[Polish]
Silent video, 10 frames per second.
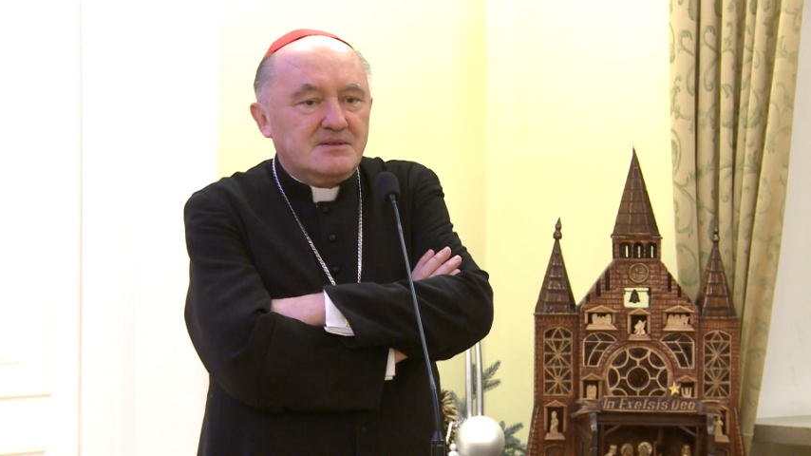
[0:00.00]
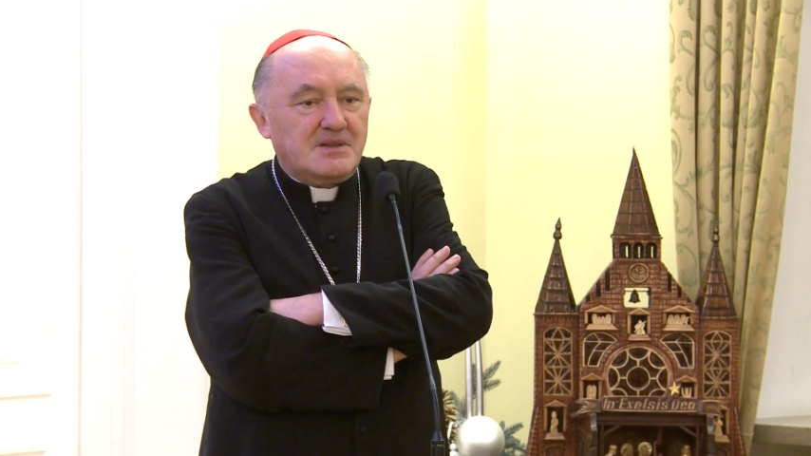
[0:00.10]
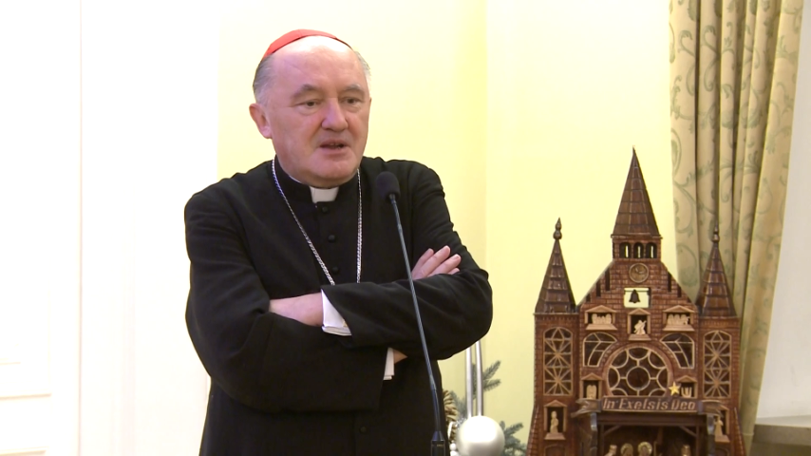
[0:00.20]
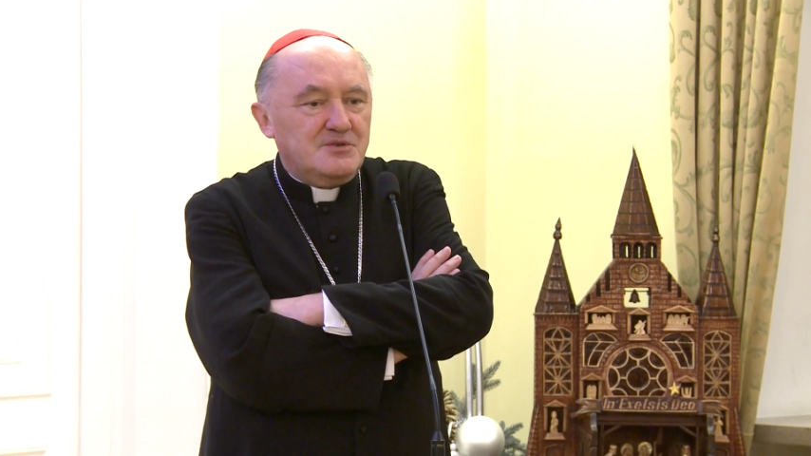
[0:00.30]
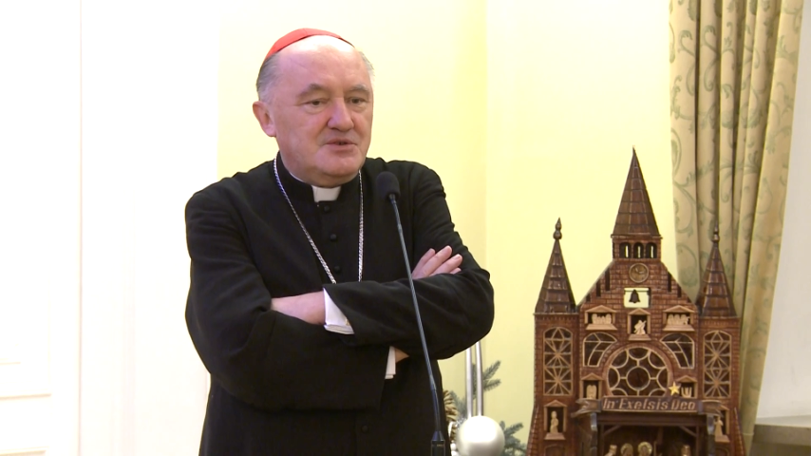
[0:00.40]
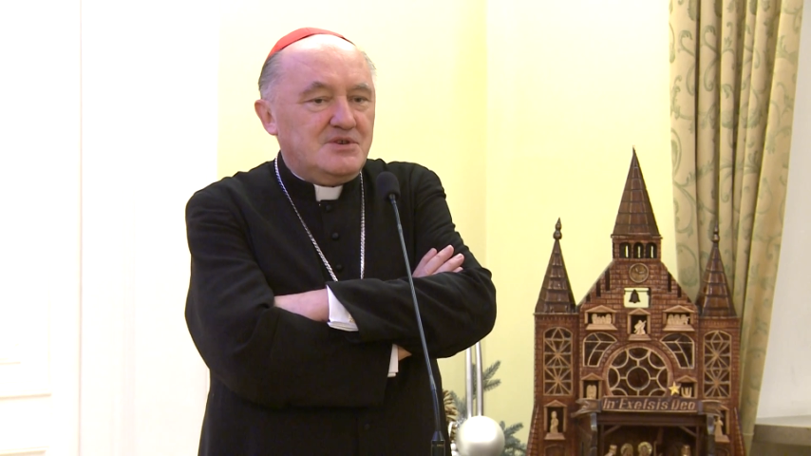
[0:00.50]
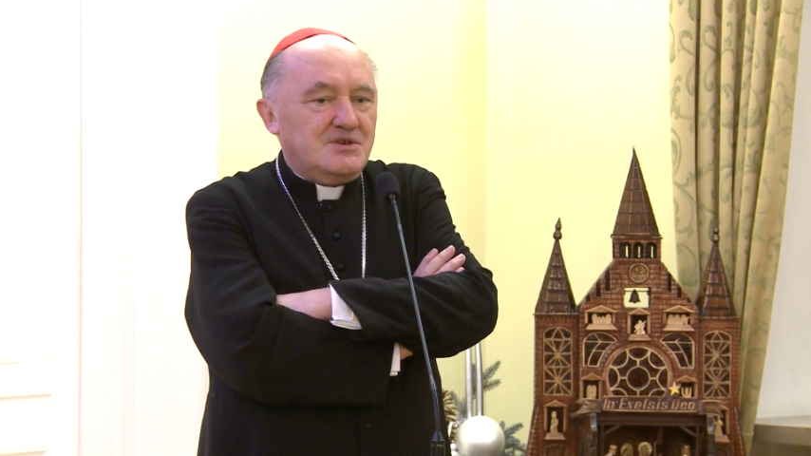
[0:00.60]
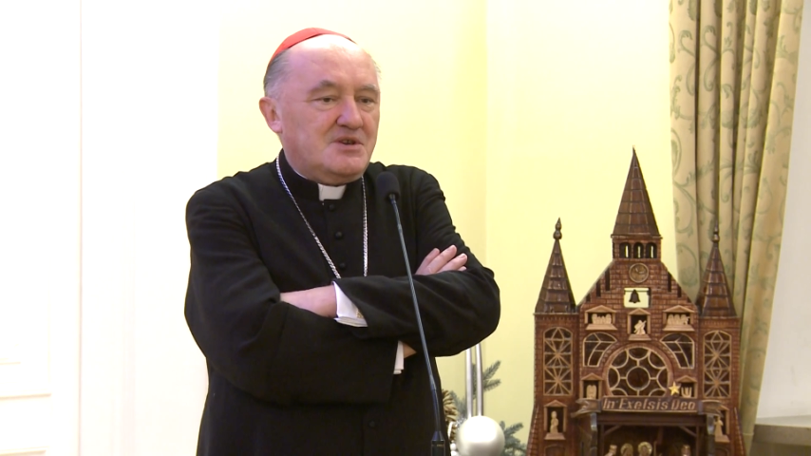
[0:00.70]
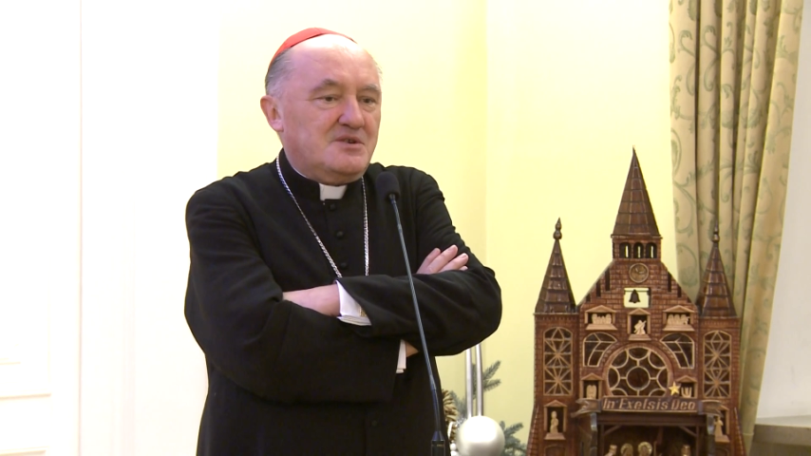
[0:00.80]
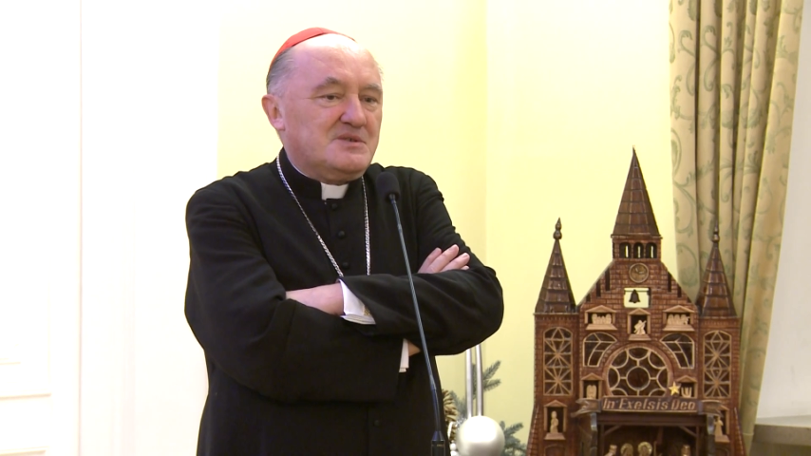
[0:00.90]
tego
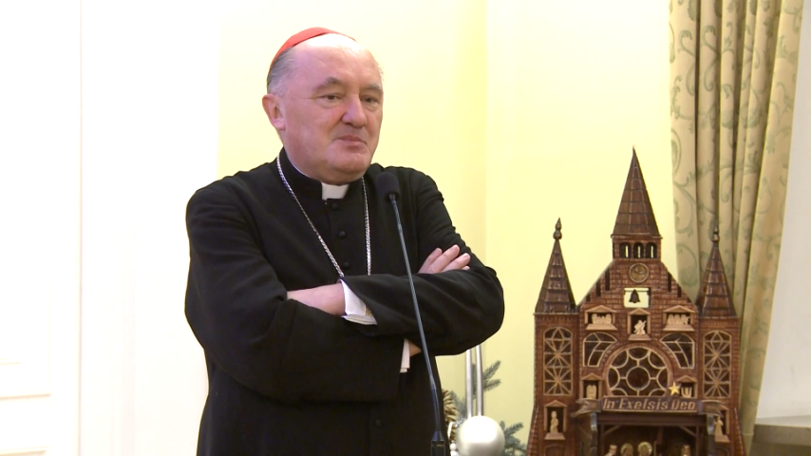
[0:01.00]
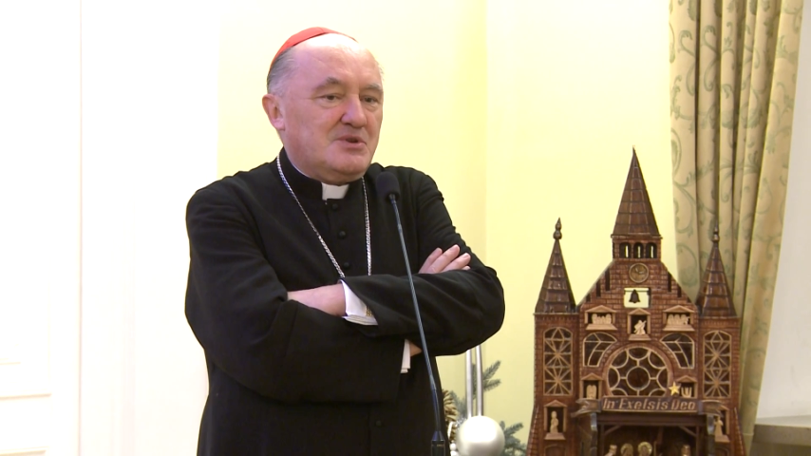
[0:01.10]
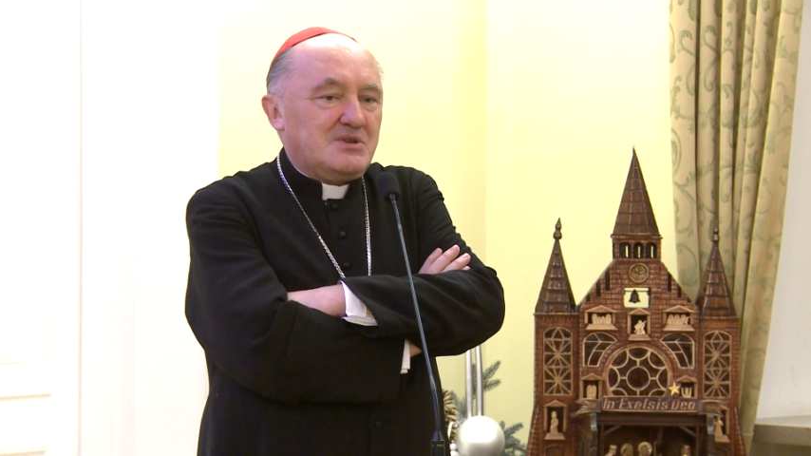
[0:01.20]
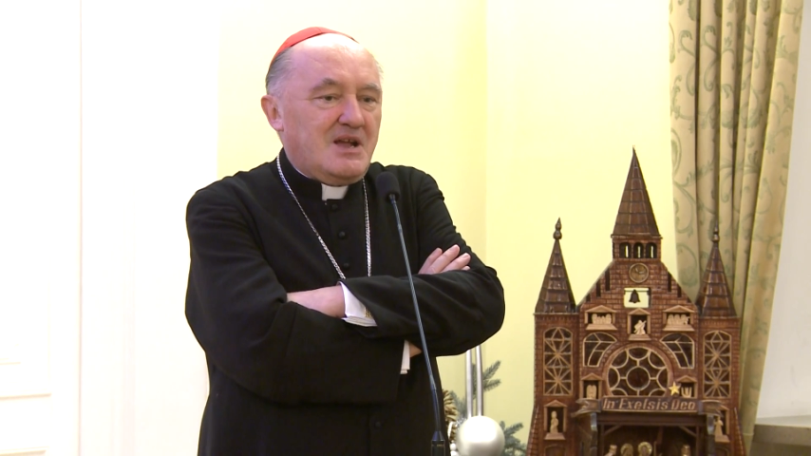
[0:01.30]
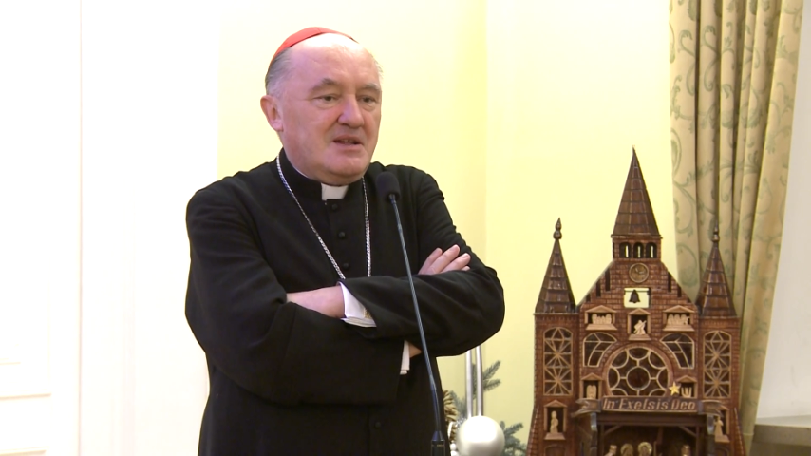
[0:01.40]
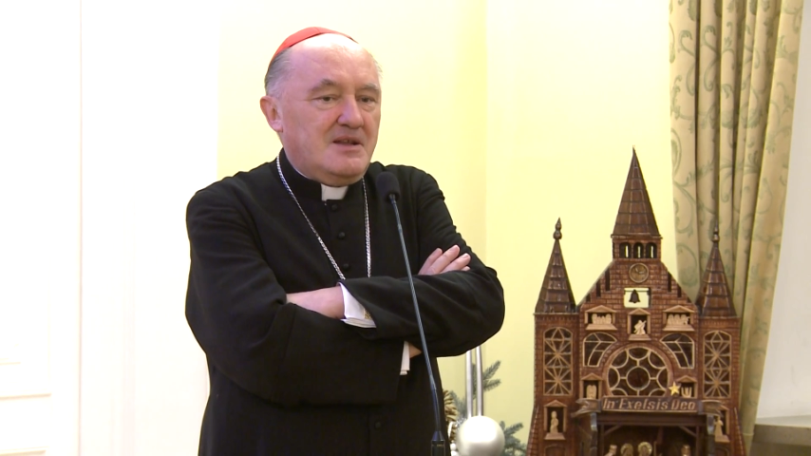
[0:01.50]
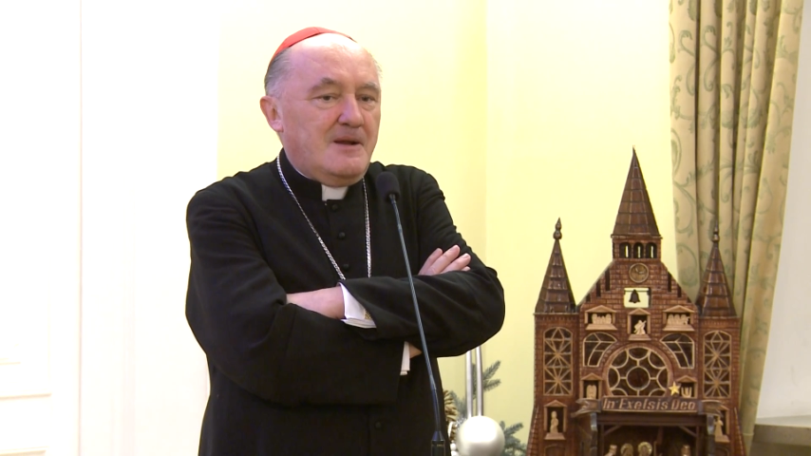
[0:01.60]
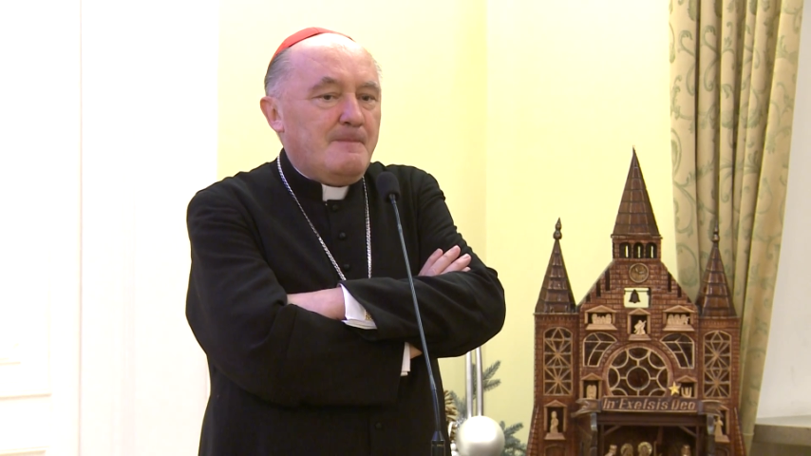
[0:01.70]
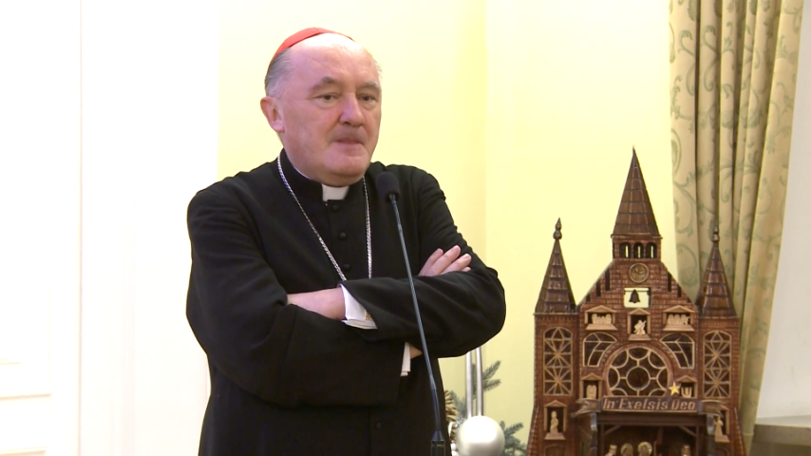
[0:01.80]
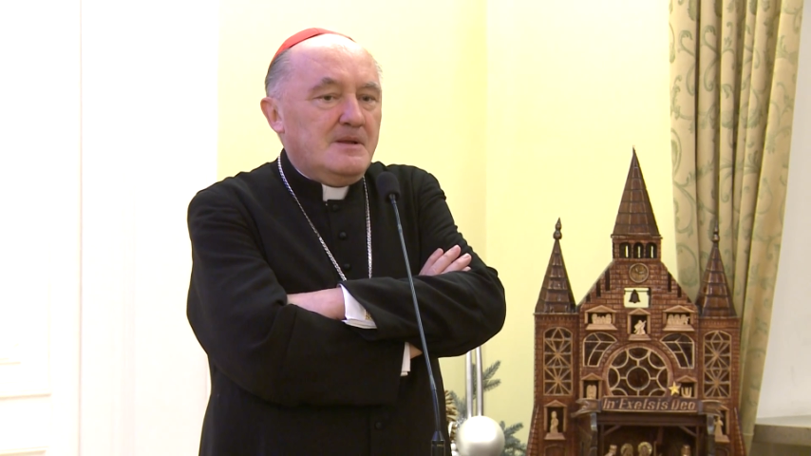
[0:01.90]
dzisiejszego spotkania.